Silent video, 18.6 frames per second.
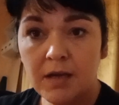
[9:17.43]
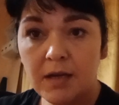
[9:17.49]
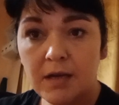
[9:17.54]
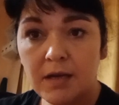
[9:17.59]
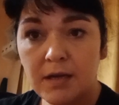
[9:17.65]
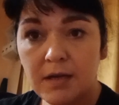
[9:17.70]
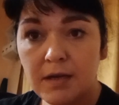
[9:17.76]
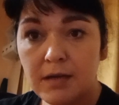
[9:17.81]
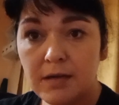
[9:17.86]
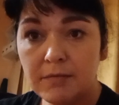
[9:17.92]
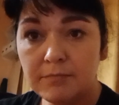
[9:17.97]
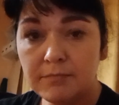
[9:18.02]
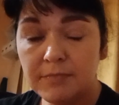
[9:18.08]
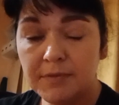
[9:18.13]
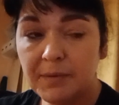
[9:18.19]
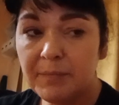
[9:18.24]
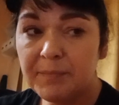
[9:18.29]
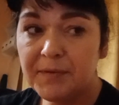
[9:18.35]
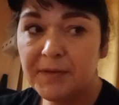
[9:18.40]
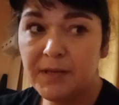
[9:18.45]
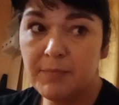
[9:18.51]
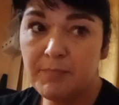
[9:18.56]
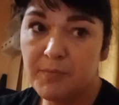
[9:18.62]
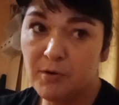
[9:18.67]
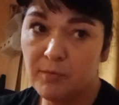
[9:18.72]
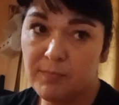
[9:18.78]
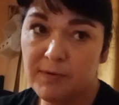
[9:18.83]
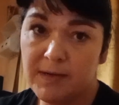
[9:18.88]
Ja y, mam taki
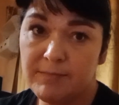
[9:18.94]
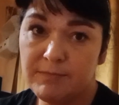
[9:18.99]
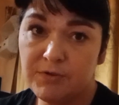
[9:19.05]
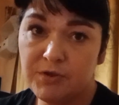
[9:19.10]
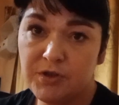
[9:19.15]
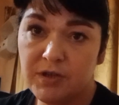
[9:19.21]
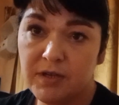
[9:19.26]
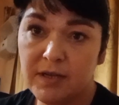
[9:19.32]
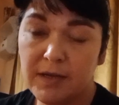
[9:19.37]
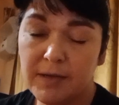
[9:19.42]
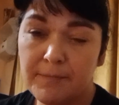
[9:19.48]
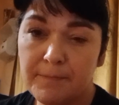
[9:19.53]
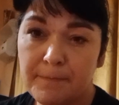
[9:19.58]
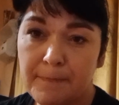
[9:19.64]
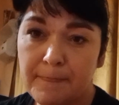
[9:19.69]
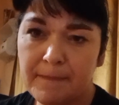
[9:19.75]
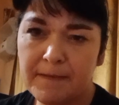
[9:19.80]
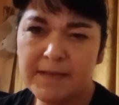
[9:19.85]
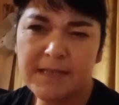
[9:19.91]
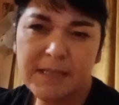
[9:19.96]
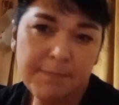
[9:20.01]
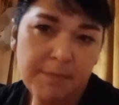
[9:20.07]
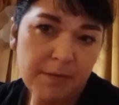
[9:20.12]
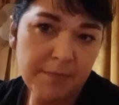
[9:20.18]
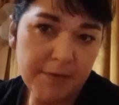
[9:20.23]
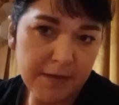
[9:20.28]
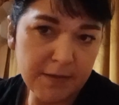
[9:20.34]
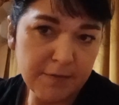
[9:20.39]
problem, że
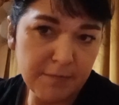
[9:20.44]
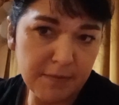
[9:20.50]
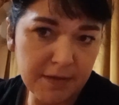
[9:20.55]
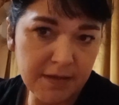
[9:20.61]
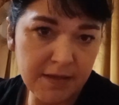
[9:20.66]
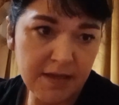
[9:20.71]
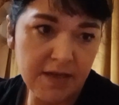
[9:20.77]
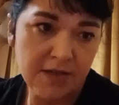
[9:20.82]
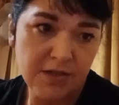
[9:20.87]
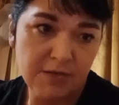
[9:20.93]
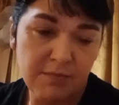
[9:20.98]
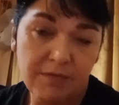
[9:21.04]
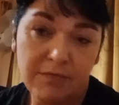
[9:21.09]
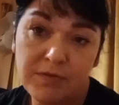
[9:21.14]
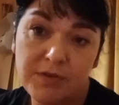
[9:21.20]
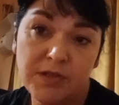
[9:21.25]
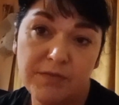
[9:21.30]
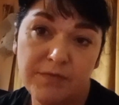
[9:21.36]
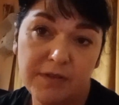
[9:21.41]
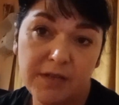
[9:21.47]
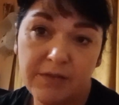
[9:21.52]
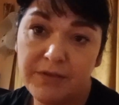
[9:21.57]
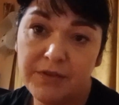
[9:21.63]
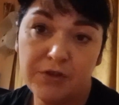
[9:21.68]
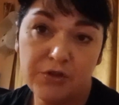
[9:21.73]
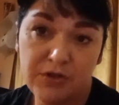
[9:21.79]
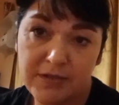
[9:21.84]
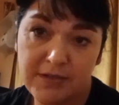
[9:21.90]
zasypiam nieraz raz makijażem, a właściwie
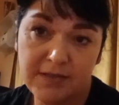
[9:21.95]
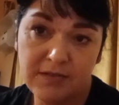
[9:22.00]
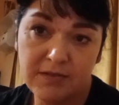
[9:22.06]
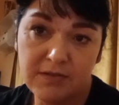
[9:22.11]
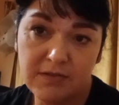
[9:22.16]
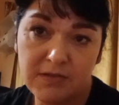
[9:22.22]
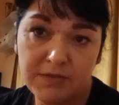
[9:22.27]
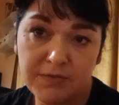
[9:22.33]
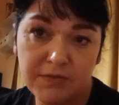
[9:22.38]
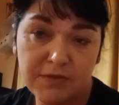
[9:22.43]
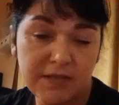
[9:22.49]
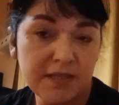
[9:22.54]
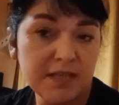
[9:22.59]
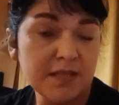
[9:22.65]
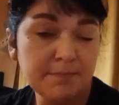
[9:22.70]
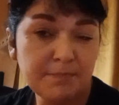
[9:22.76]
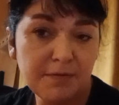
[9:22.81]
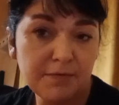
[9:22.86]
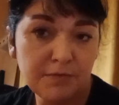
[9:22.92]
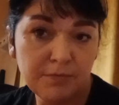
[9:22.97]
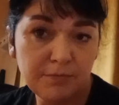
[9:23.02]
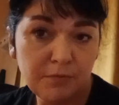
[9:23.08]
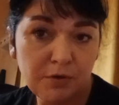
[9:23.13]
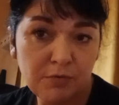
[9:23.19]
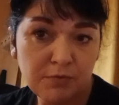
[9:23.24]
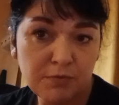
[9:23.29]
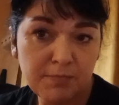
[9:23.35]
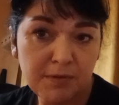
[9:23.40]
nawet często jest to związane z pewną
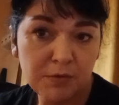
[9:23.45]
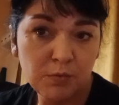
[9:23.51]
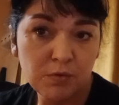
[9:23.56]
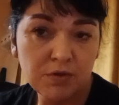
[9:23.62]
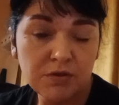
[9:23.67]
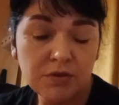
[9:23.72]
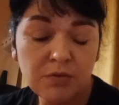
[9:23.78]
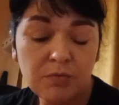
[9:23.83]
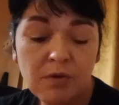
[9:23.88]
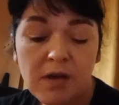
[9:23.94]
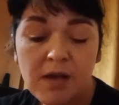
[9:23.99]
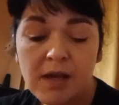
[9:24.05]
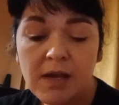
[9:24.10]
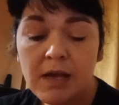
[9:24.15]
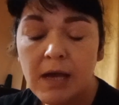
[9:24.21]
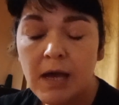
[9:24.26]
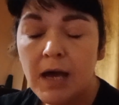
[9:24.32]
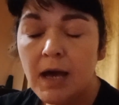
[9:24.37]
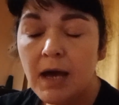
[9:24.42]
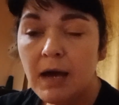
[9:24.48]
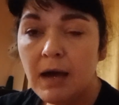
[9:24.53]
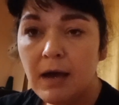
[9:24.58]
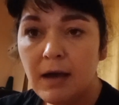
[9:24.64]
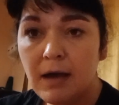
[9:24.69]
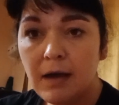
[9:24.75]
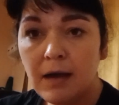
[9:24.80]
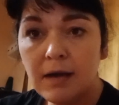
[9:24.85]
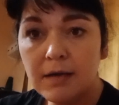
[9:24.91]
moją przypadłością. Y,
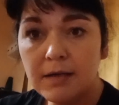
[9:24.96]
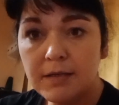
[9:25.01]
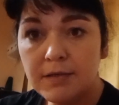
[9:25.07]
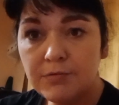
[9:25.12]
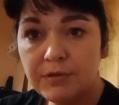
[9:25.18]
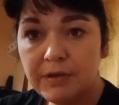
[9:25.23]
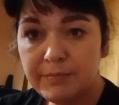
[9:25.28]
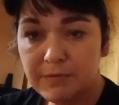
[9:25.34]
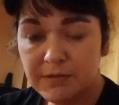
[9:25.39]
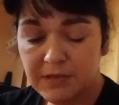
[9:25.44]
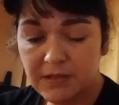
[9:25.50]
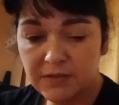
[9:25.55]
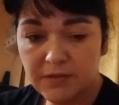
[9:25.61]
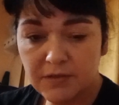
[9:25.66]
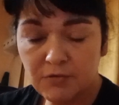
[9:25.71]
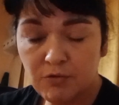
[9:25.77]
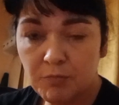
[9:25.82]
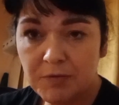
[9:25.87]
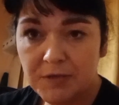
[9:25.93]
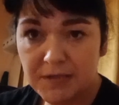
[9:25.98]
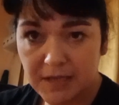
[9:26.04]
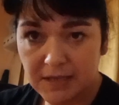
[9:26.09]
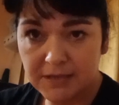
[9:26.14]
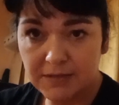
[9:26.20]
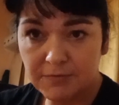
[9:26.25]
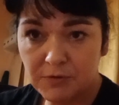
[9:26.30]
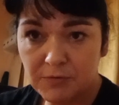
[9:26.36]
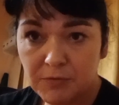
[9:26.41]
I tutaj bym chciała się skupić
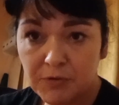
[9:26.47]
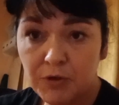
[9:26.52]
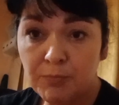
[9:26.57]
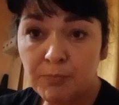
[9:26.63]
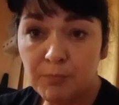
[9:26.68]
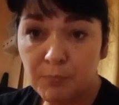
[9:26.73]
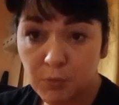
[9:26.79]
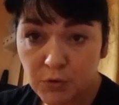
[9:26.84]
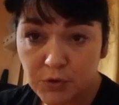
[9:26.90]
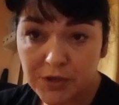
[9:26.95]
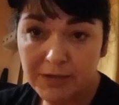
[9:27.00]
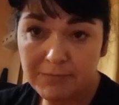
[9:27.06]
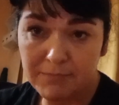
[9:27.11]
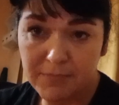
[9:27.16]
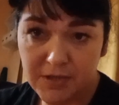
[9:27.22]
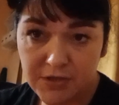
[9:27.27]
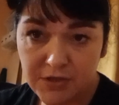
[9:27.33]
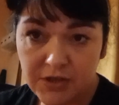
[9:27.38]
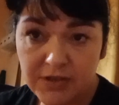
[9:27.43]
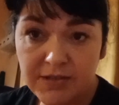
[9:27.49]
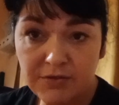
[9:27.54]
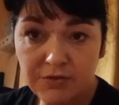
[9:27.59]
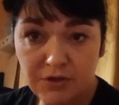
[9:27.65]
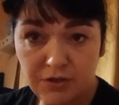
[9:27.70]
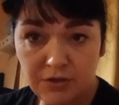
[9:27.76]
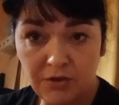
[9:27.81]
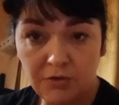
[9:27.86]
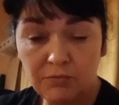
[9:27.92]
na tym, żeby tą buzię myć
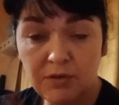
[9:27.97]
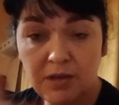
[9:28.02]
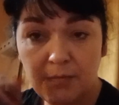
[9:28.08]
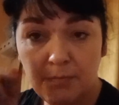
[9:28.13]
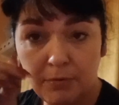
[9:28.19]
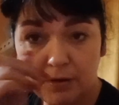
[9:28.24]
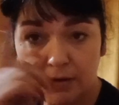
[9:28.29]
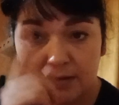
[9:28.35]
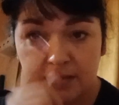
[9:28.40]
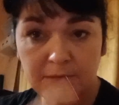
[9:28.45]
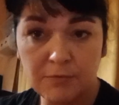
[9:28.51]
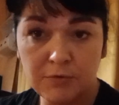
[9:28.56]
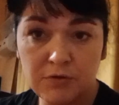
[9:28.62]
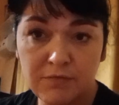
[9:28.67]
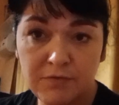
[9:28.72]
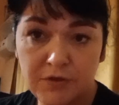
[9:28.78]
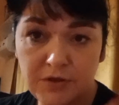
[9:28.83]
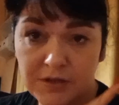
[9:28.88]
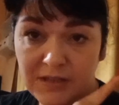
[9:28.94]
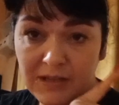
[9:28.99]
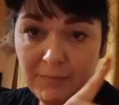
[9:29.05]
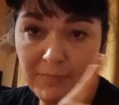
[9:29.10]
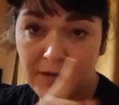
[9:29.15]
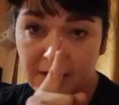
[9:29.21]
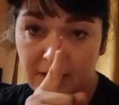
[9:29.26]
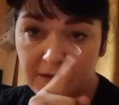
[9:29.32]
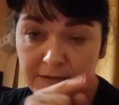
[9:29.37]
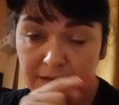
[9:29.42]
codziennie. Tutaj polecam oczywiście
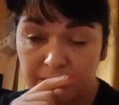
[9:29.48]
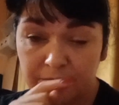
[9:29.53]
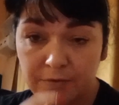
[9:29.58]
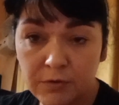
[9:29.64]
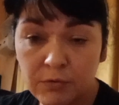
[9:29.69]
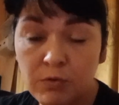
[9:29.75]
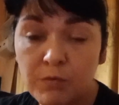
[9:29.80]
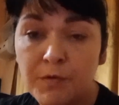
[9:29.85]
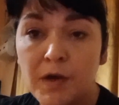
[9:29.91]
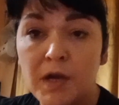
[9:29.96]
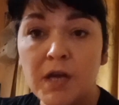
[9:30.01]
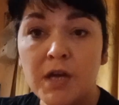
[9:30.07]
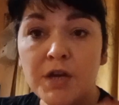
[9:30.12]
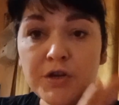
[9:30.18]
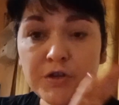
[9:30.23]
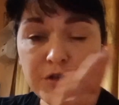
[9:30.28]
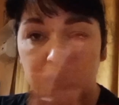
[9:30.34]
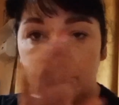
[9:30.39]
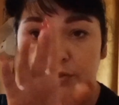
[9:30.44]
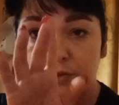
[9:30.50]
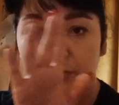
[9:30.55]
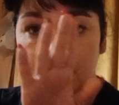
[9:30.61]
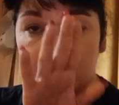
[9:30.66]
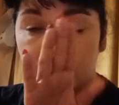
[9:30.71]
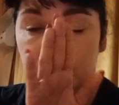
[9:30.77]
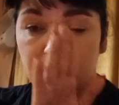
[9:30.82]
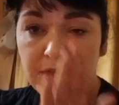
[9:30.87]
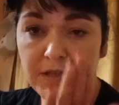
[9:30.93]
tabelkę nawyków, czyli
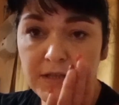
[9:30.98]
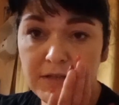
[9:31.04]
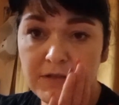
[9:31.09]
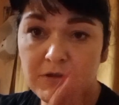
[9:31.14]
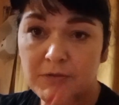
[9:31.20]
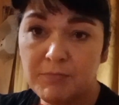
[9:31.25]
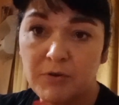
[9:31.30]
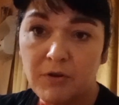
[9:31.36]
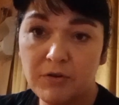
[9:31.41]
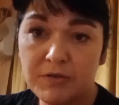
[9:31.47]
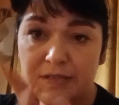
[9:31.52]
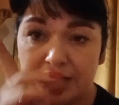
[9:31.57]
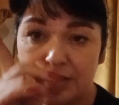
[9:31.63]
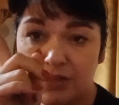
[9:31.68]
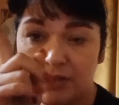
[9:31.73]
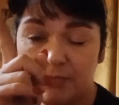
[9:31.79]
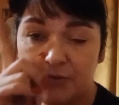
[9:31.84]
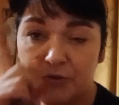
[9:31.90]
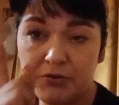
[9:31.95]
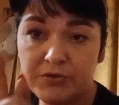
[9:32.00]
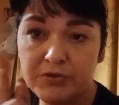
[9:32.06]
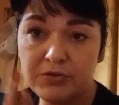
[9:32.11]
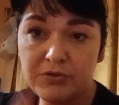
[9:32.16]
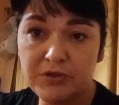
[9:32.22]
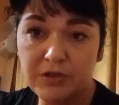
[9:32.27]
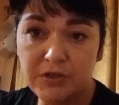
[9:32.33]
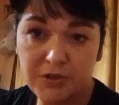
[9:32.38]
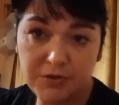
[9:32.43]
codziennie sobie odznaczamy to, co
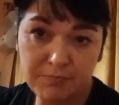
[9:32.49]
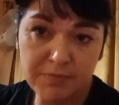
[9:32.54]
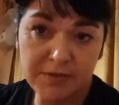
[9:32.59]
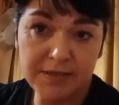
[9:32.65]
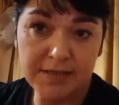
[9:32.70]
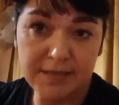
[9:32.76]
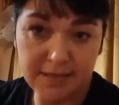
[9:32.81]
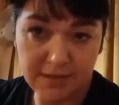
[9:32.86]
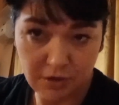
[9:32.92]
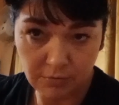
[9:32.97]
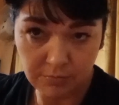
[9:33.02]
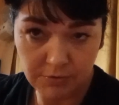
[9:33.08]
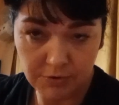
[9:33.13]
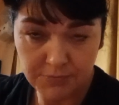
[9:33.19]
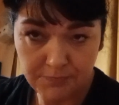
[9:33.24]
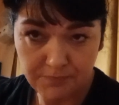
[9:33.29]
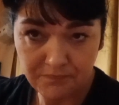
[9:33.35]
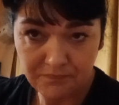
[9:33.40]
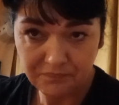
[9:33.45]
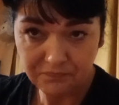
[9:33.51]
chcieliśmy zrobić.